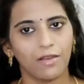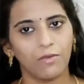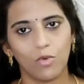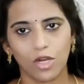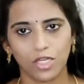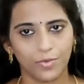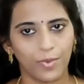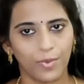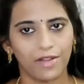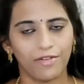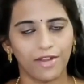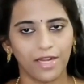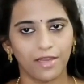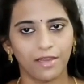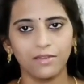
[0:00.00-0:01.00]
வேண்டாம் வாஷ் பண்ண
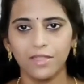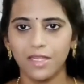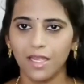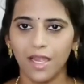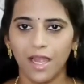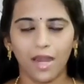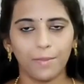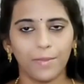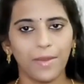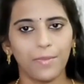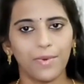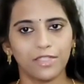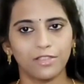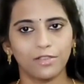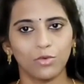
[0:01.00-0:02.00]
வேண்டாம் அப்படியே
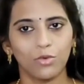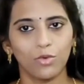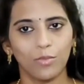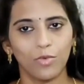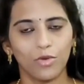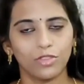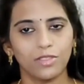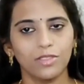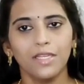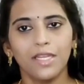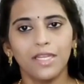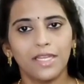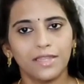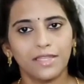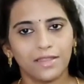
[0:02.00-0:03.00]
படுத்து தூங்கும் போது
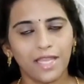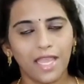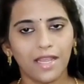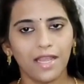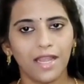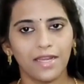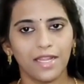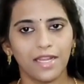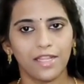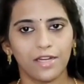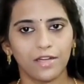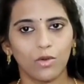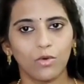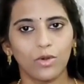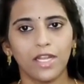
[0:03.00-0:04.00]
இந்த தேங்காய் எண்ணெயில
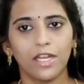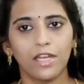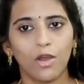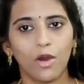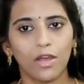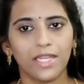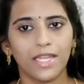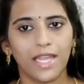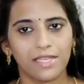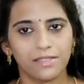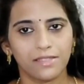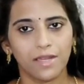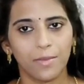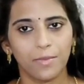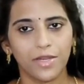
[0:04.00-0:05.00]
இருக்கக்கூடிய லாரிக்
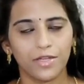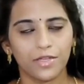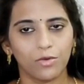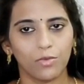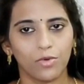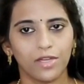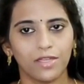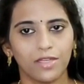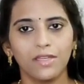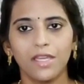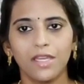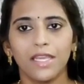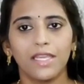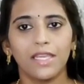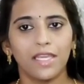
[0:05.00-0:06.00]
ஆசிட் அப்படின்ற ஒண்ணு
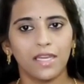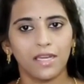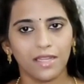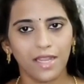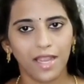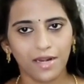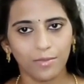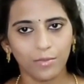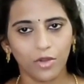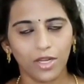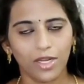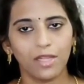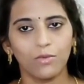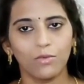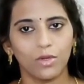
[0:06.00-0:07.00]
இயற்கையான
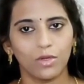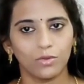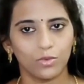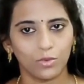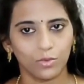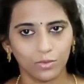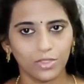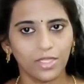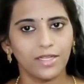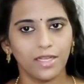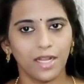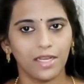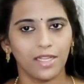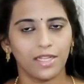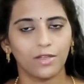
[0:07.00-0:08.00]
முறையில உங்க
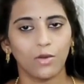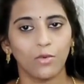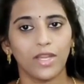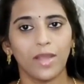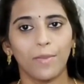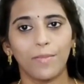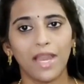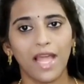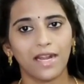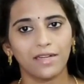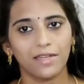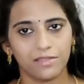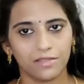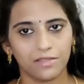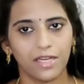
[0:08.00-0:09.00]
உதடுகள்ல இருக்கக்கூடிய
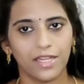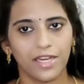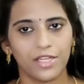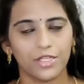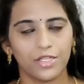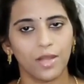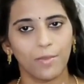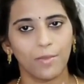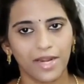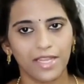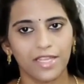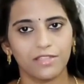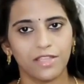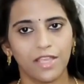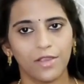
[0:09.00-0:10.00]
பிளாக் டிஸ்கலரேஷனை
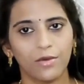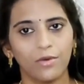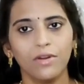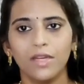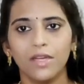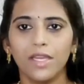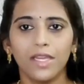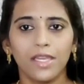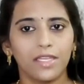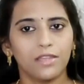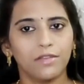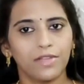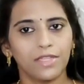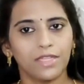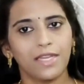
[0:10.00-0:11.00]
மறைய செய்யும்
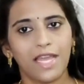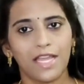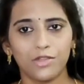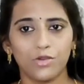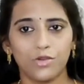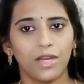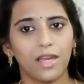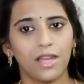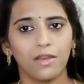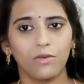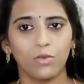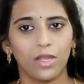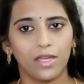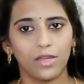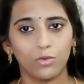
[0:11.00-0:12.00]
இது வந்து நேச்சுரலா
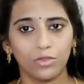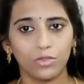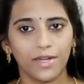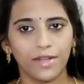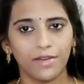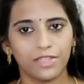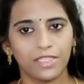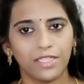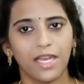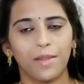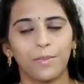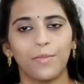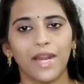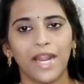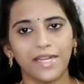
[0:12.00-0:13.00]
உங்கள் உதடை வந்து
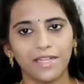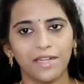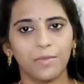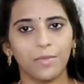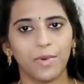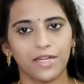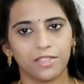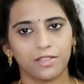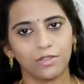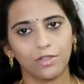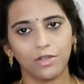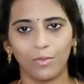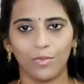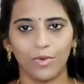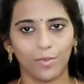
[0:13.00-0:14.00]
நல்லா பிரைட்டன்
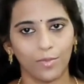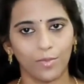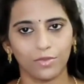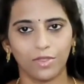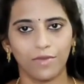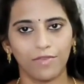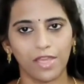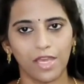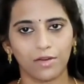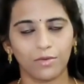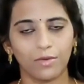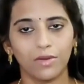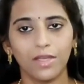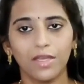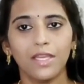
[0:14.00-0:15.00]
பண்றதுக்கு ரொம்ப ரொம்ப உதவியா
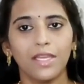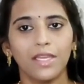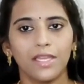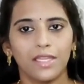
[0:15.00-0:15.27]
இருக்கும்